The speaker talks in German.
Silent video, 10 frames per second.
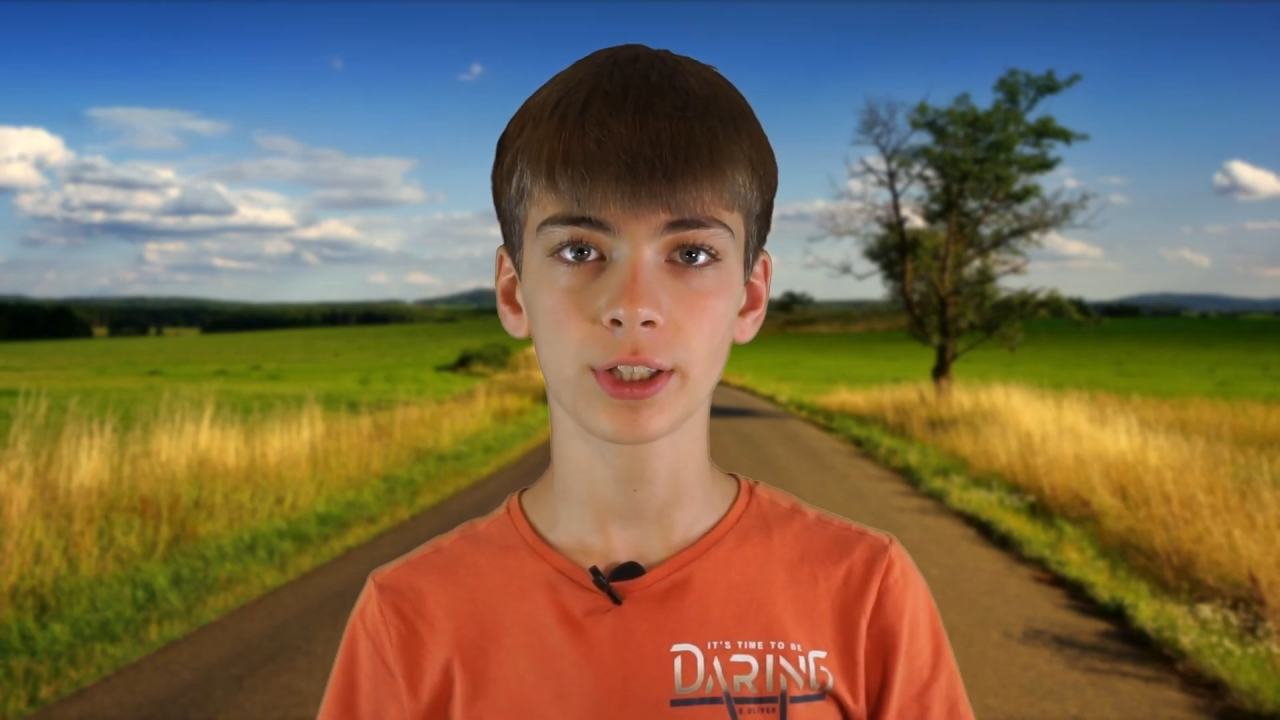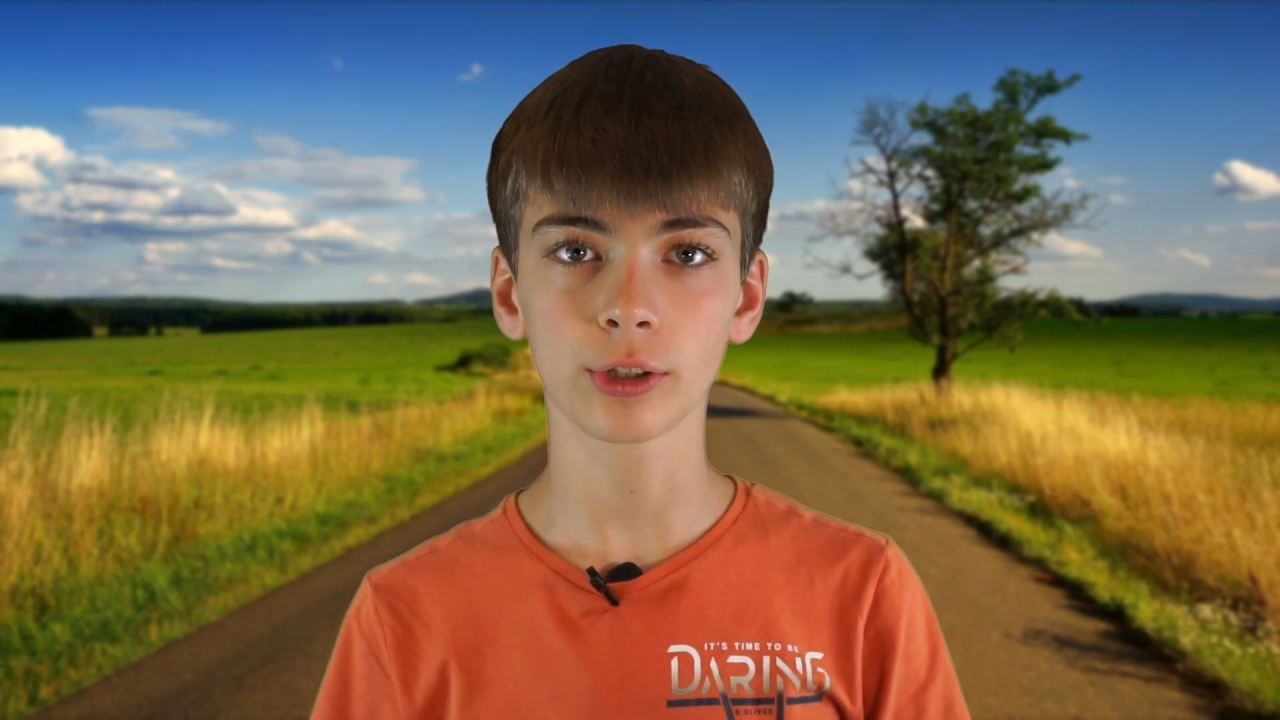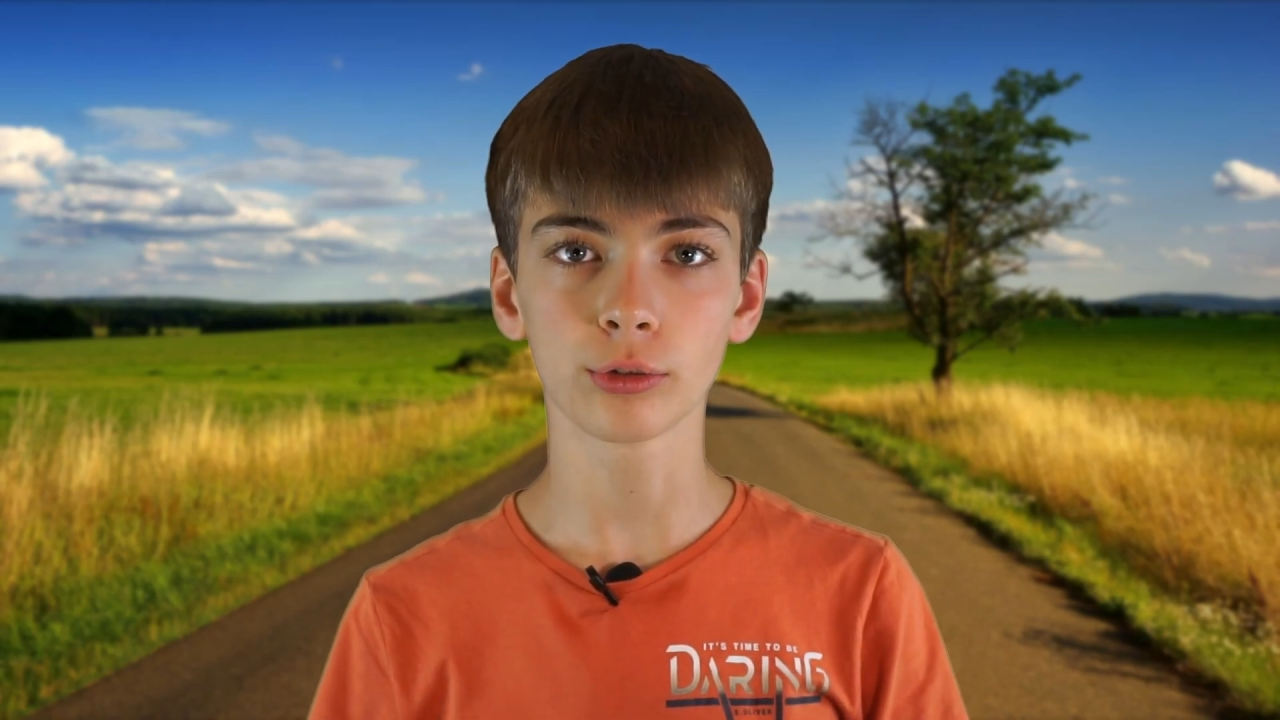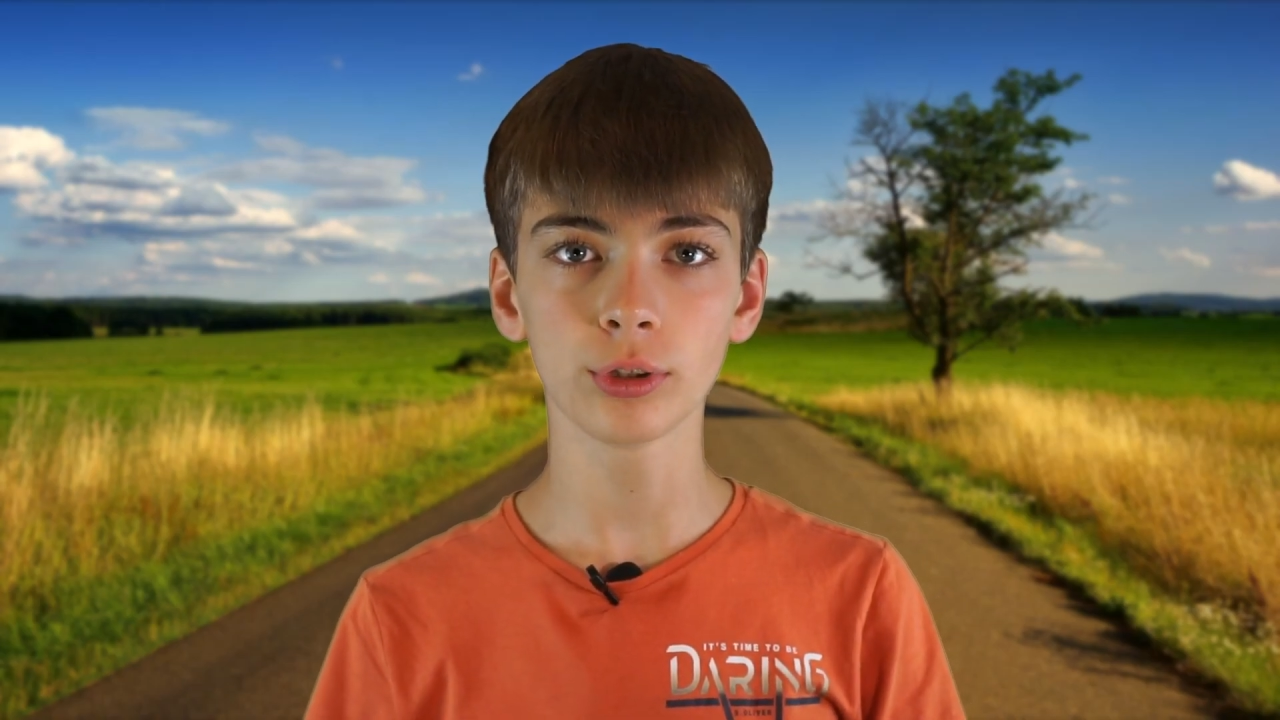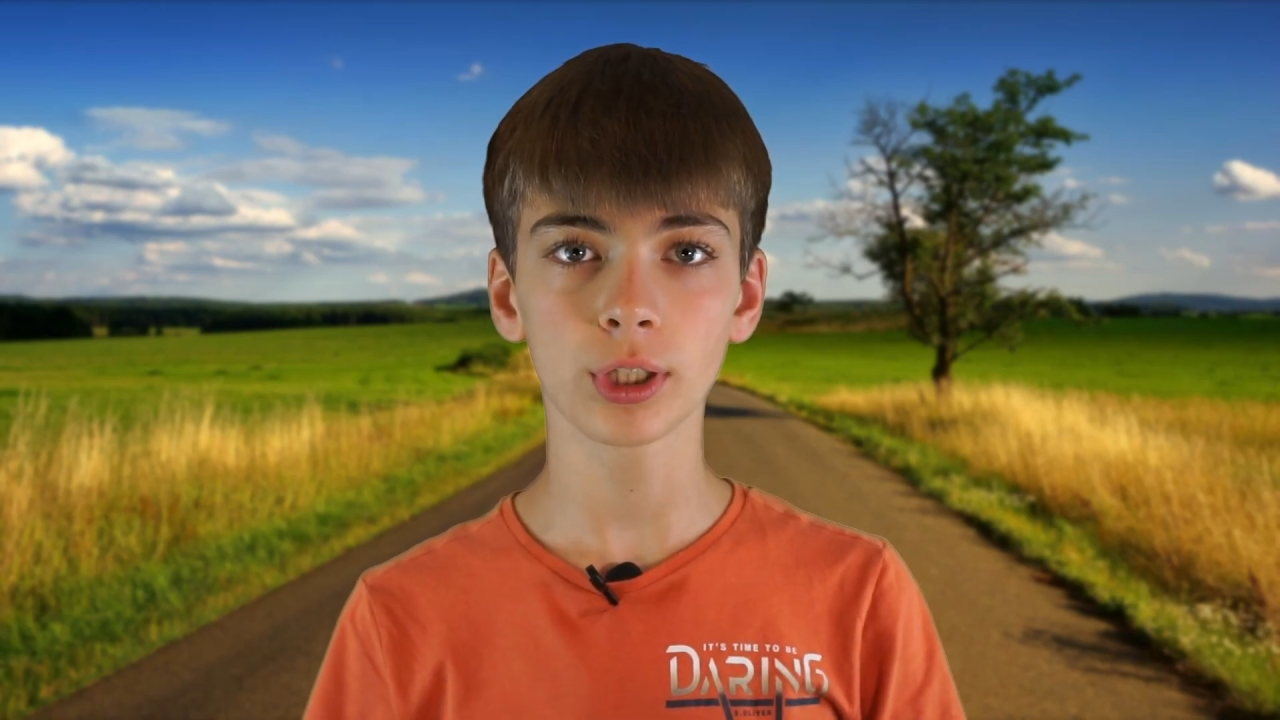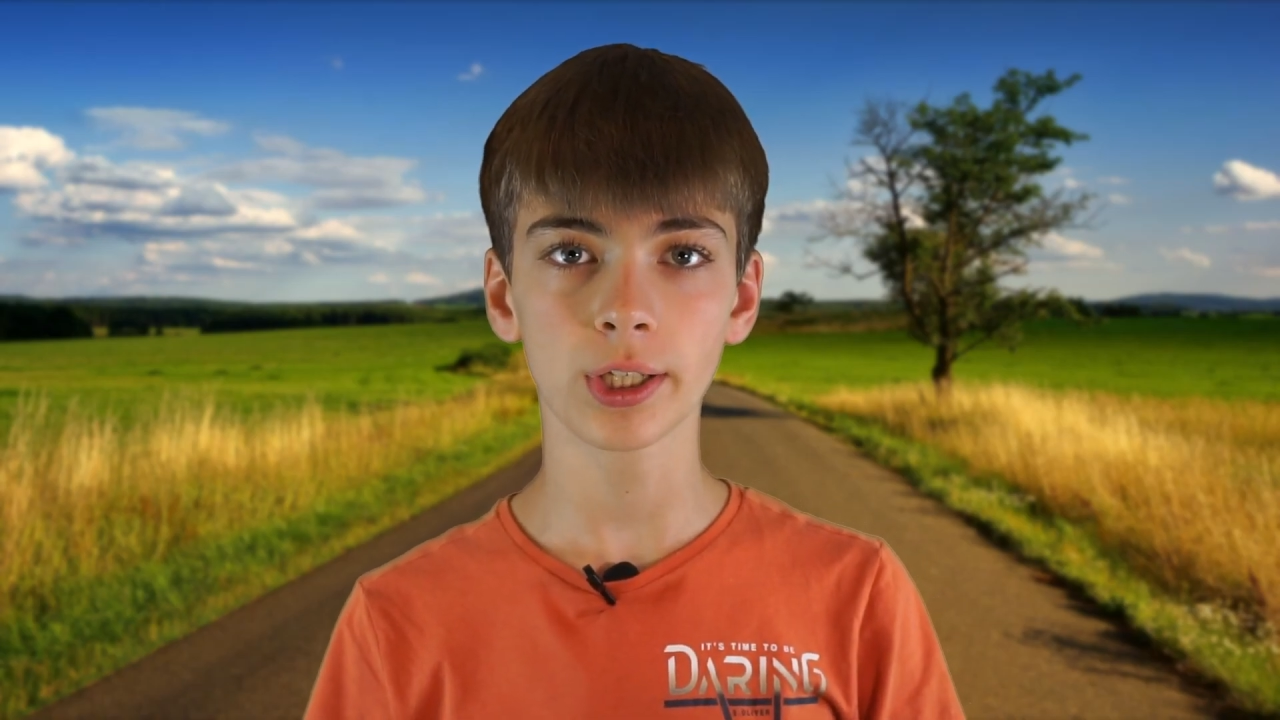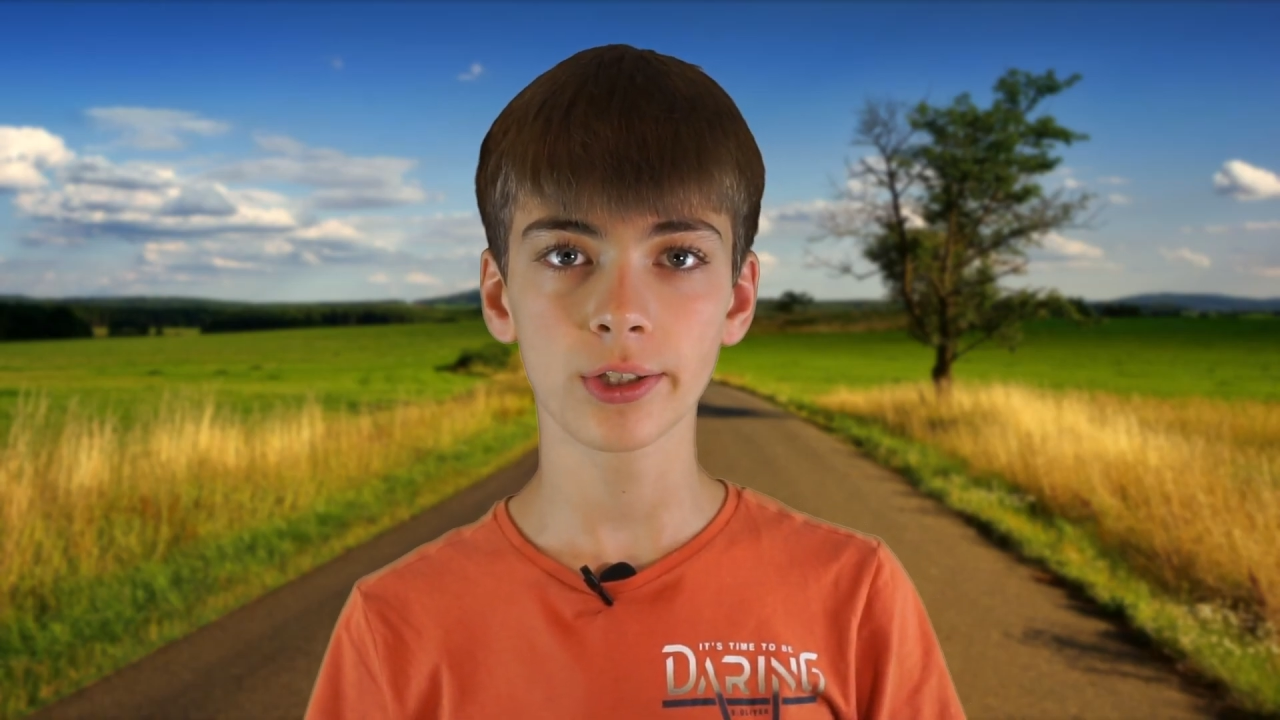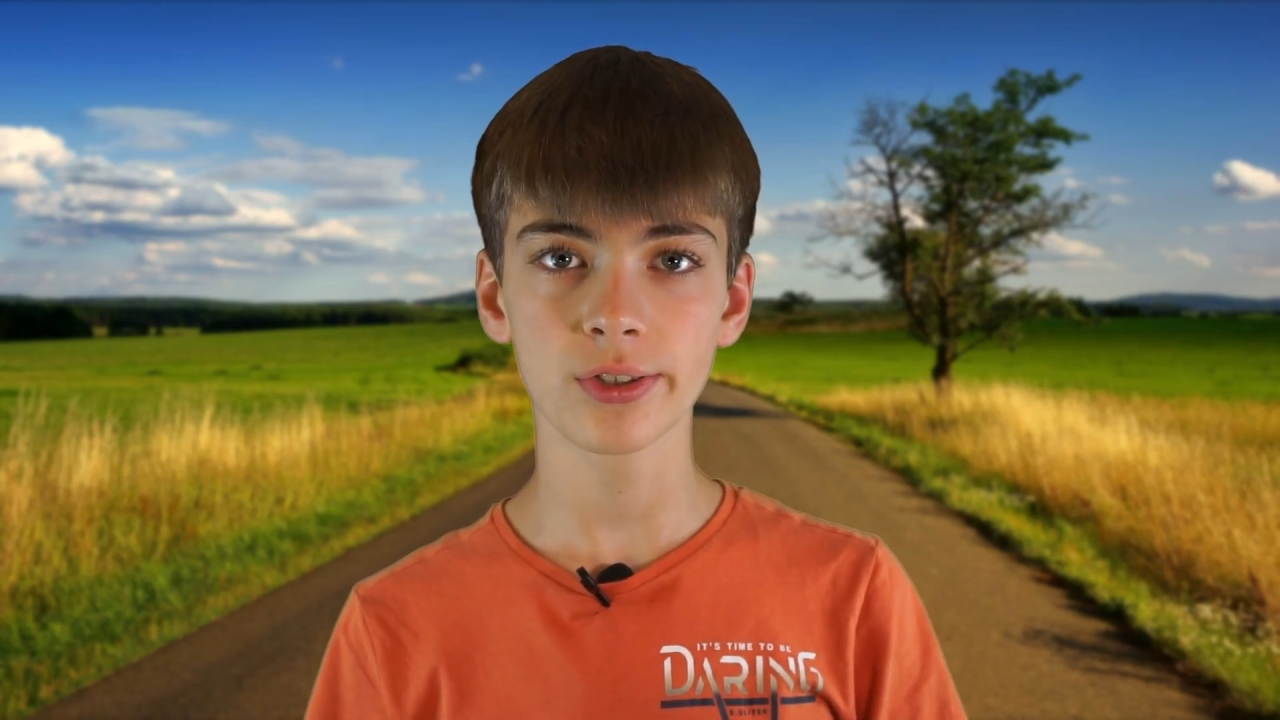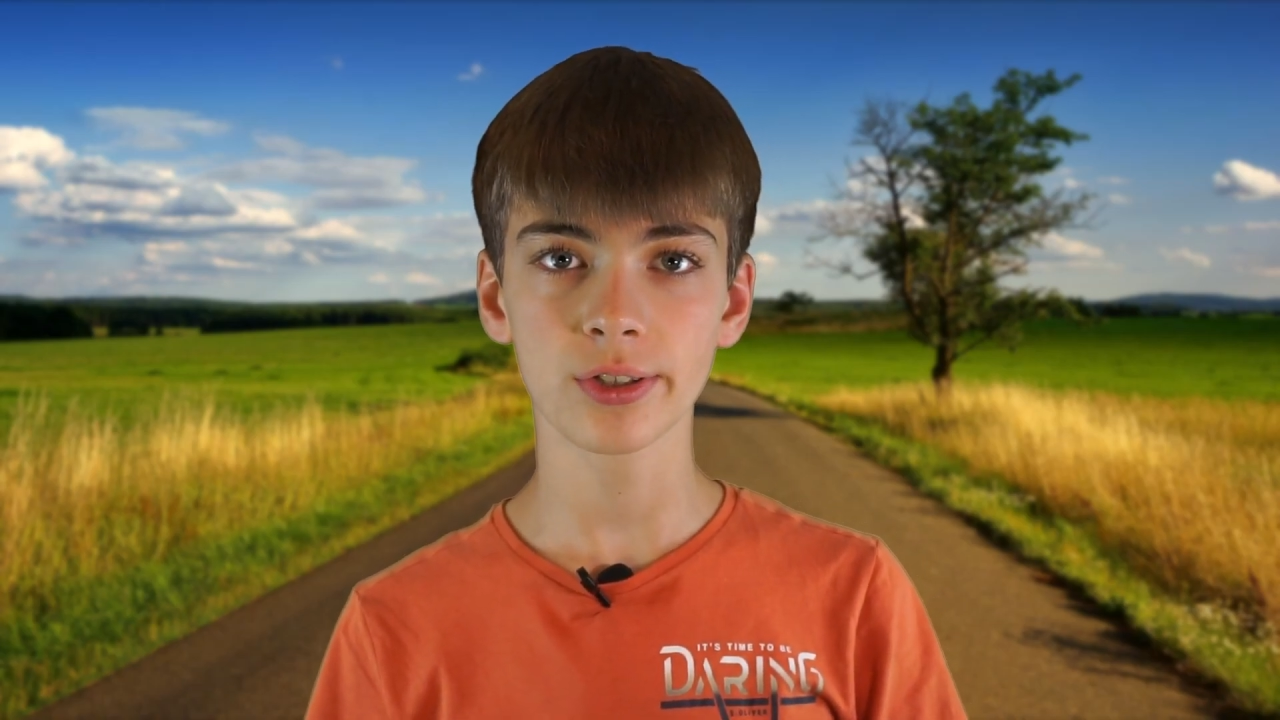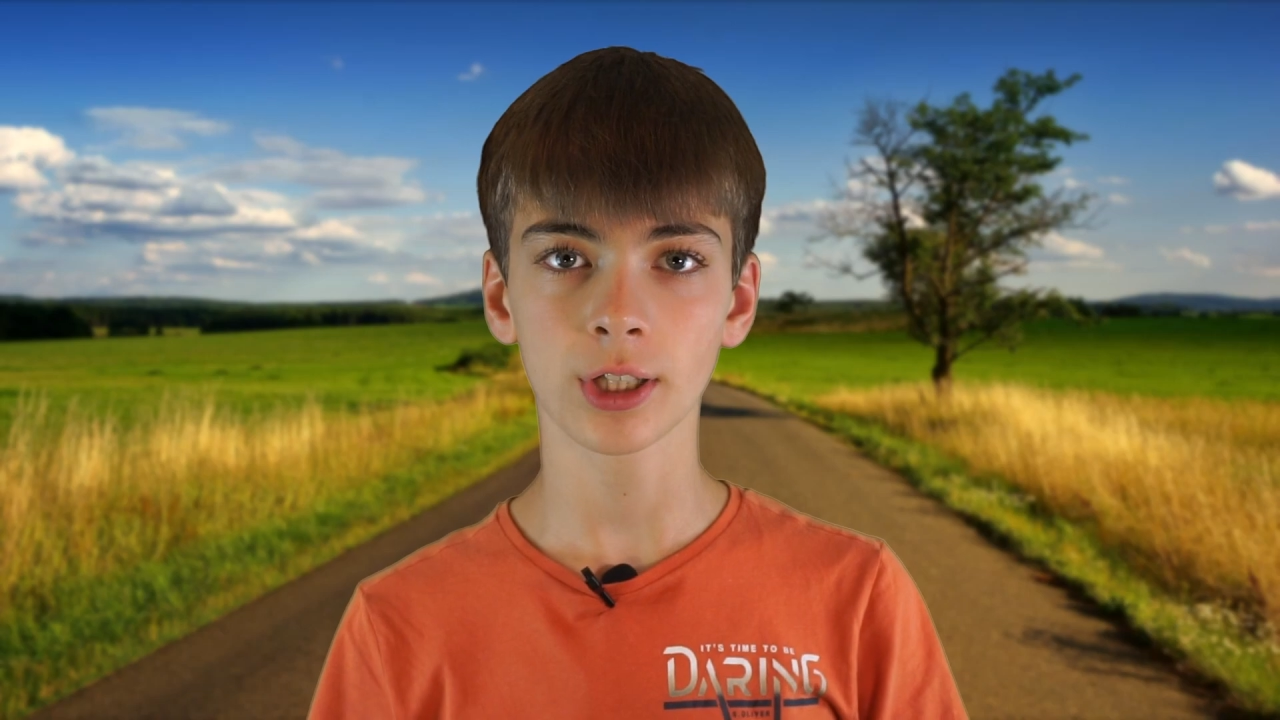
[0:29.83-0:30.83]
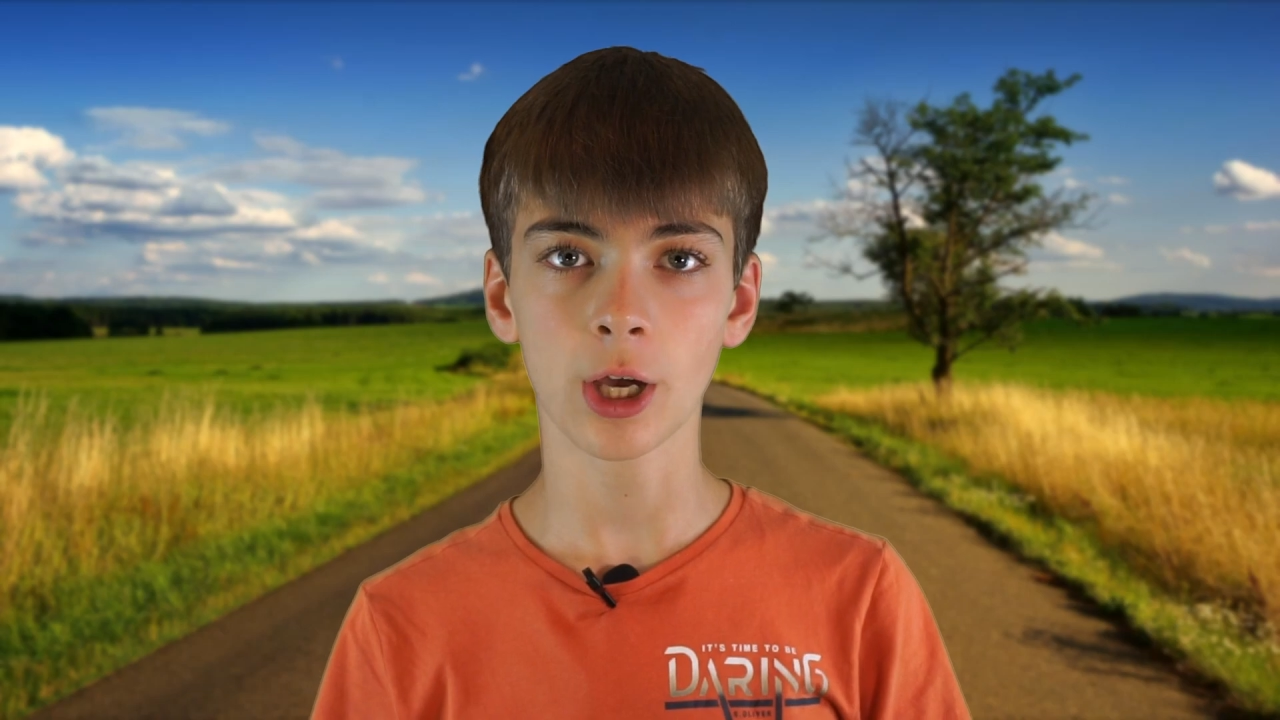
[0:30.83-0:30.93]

die grundlegendsten